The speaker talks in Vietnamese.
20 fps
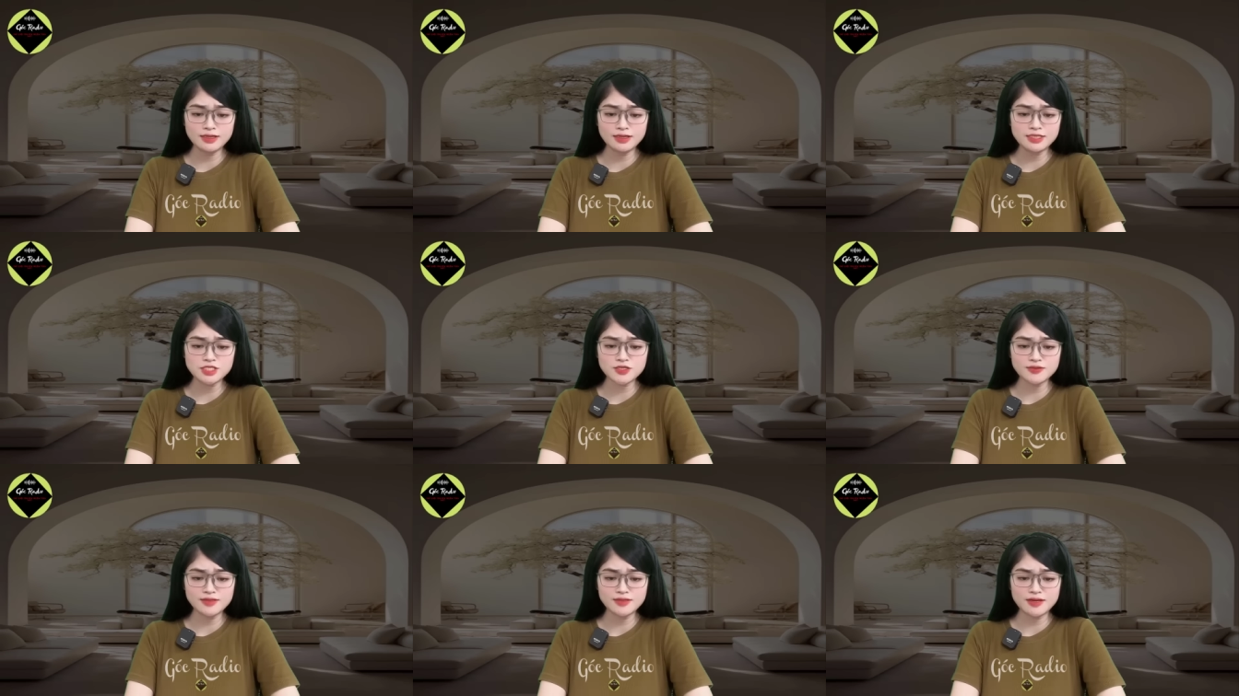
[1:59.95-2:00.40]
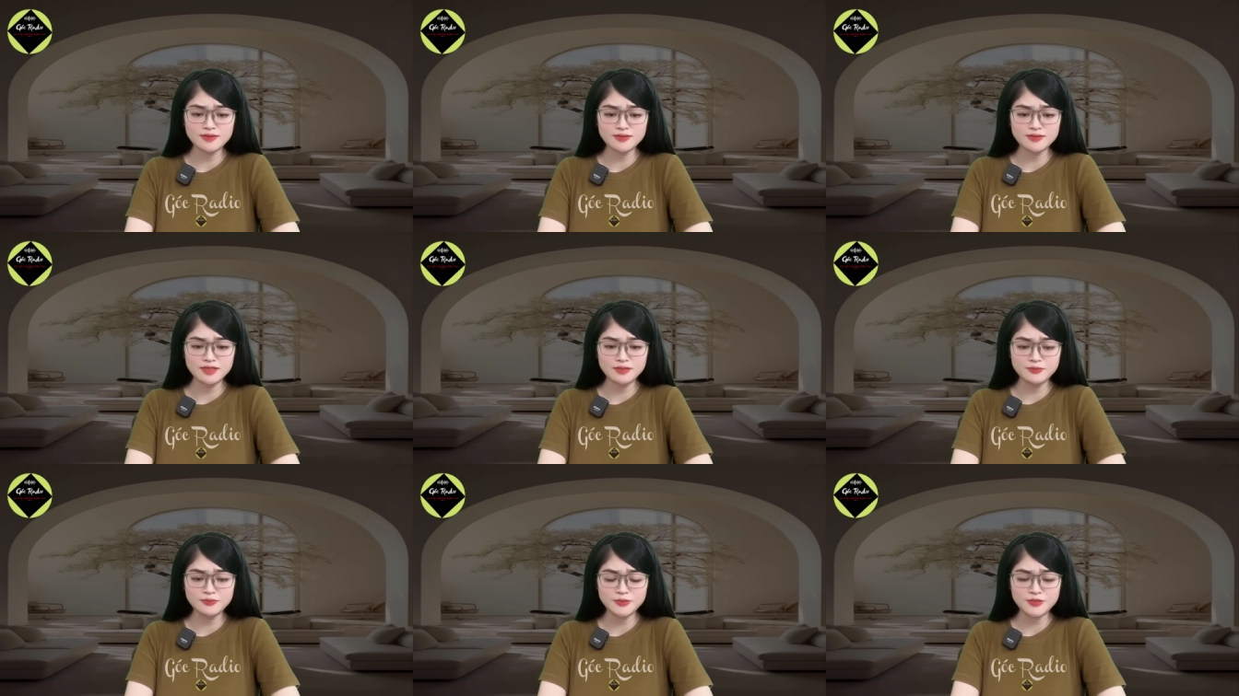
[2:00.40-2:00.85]
lấy chiếc
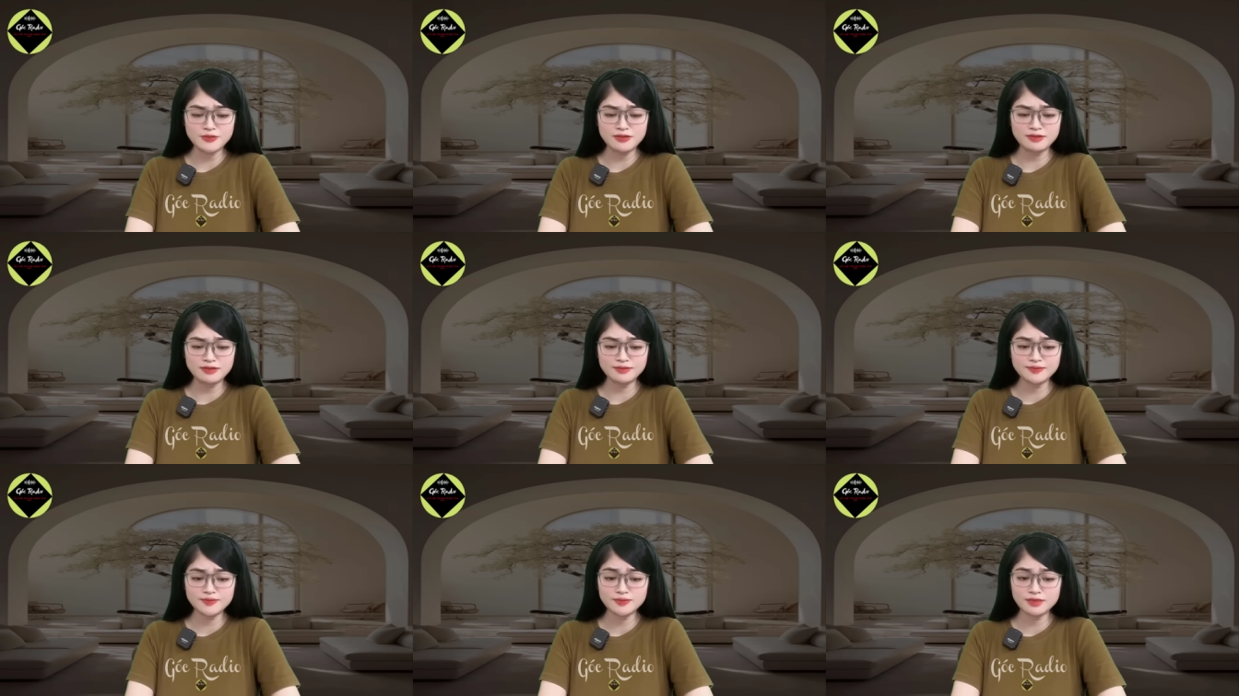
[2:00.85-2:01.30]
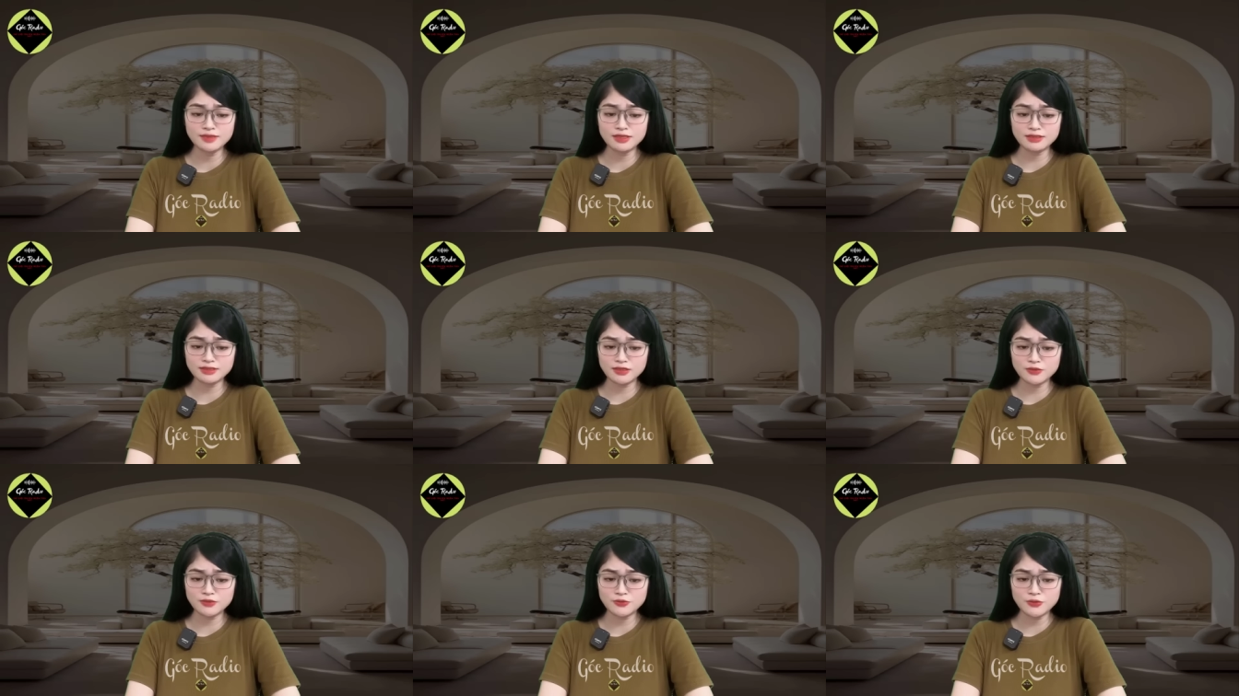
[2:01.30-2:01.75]
nhẫn kim cương
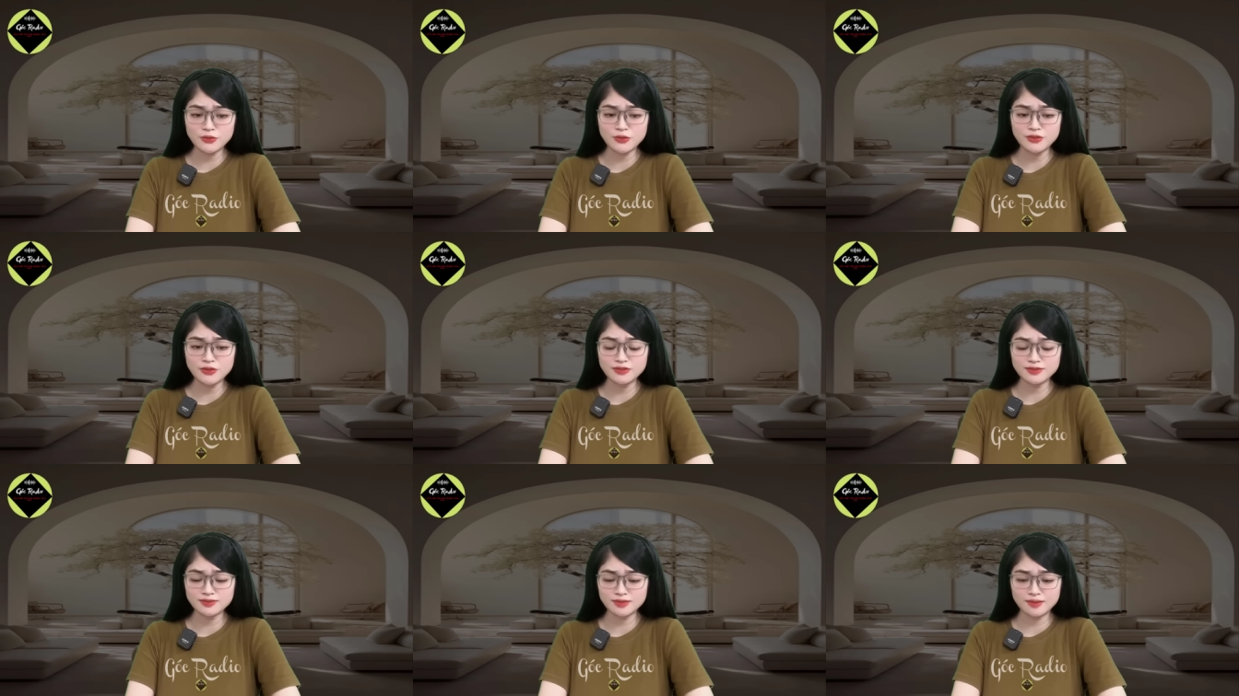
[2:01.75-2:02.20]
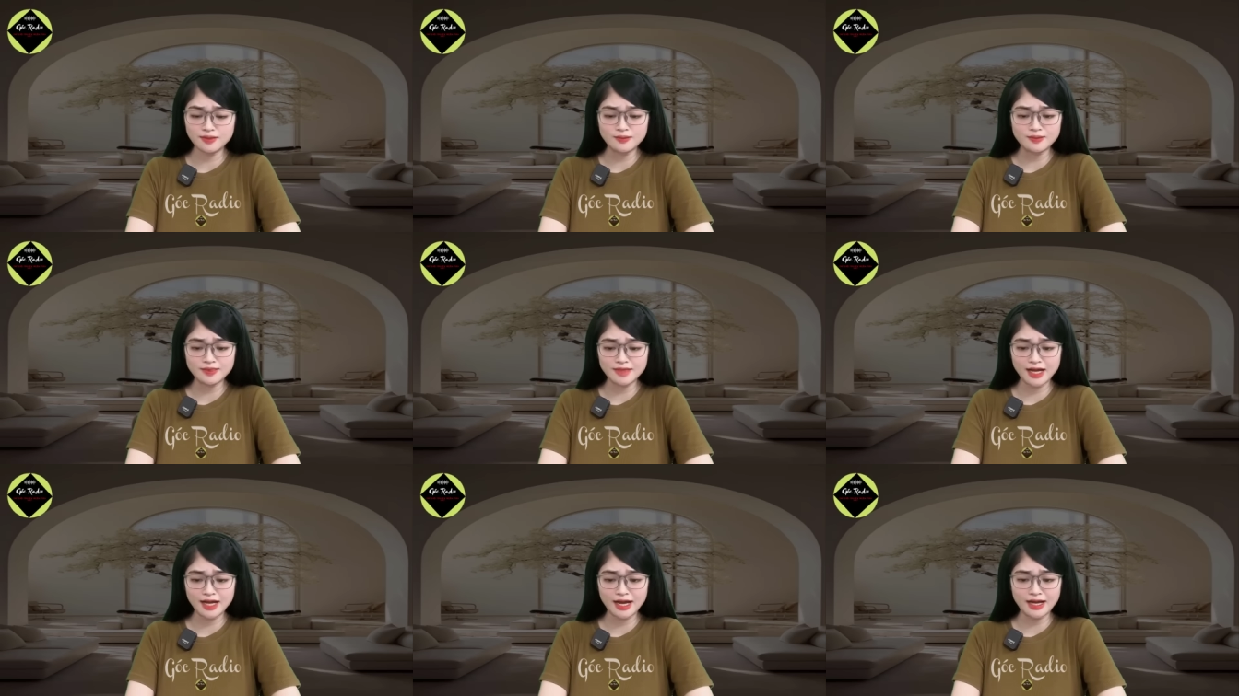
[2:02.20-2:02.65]
để cầu hôn
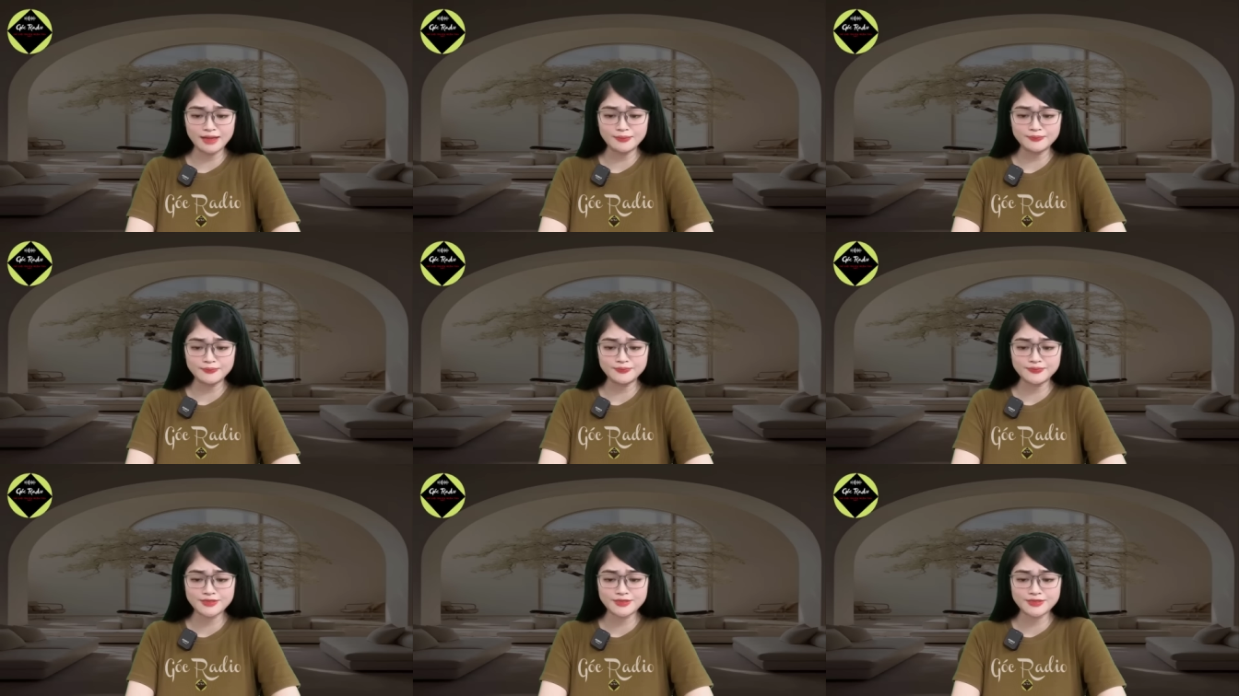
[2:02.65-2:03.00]
Tần Khả.